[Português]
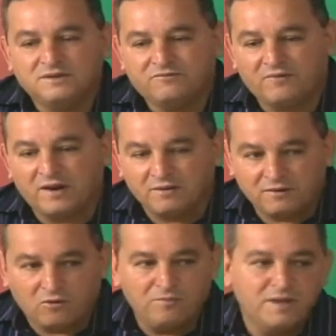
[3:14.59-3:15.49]

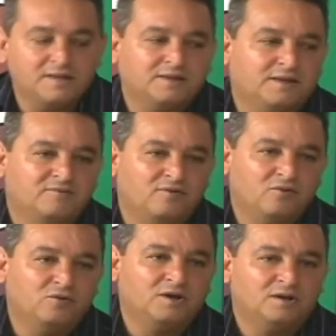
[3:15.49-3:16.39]
fala, comenta que ele
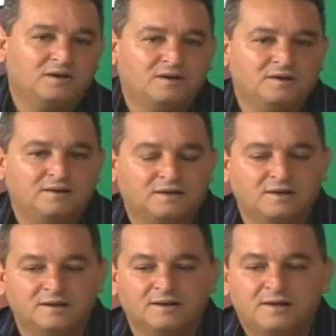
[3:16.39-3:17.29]
falou que, que,
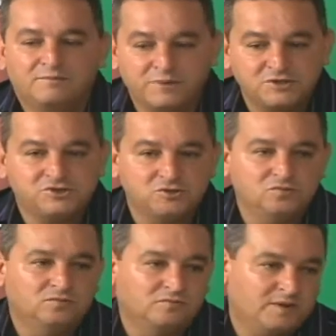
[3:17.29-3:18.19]
que ele
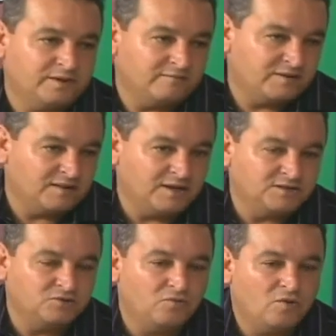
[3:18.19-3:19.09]
pediu, né, na
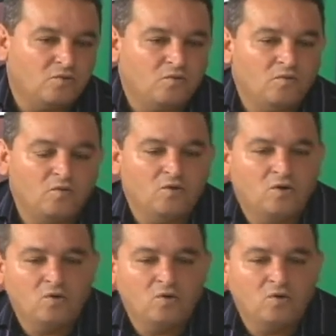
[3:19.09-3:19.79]
verdade. Ele falou o, aqui no o, programa.